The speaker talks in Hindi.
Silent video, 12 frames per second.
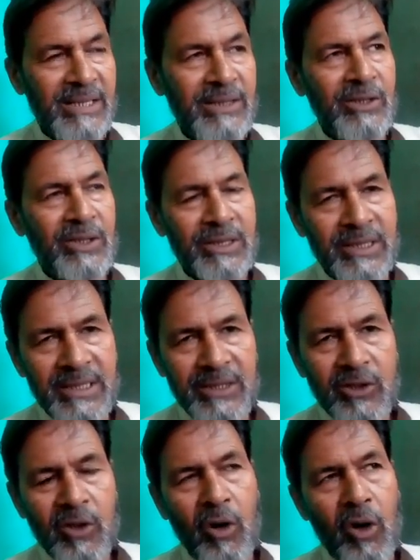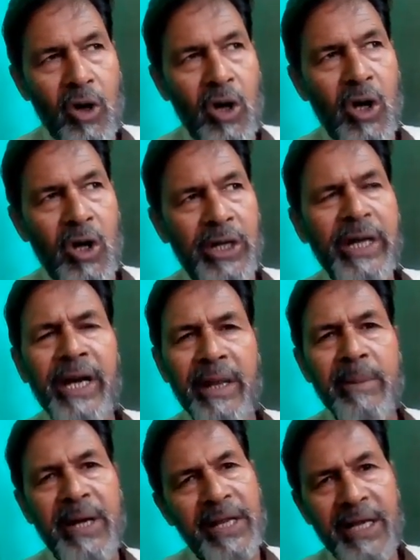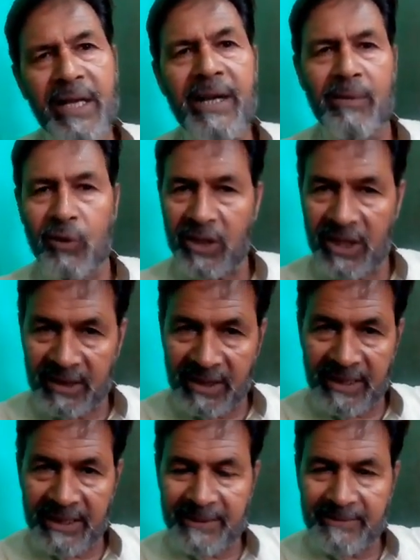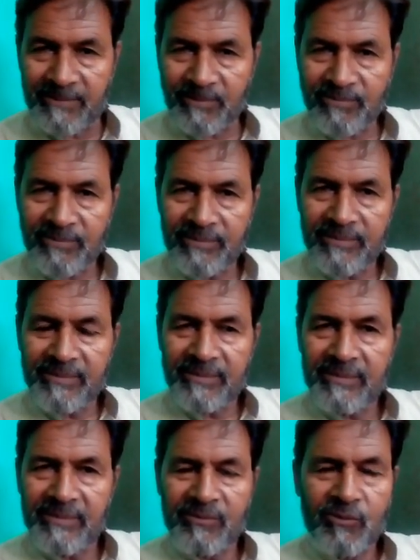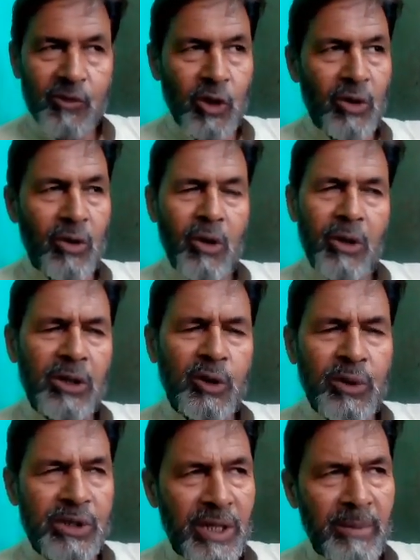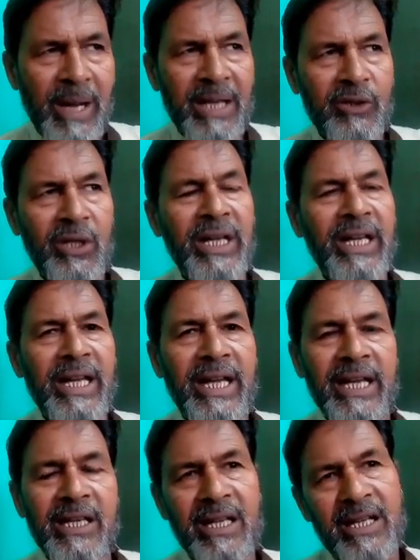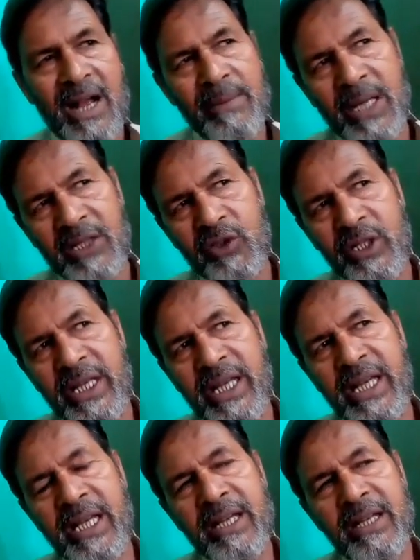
हाँ जी और टेढ़ी मेढ़ी के कम हो जाते हैं हाँ, हाँ जी हाँ जी तो और दूसरी बात ये है ये काम आती है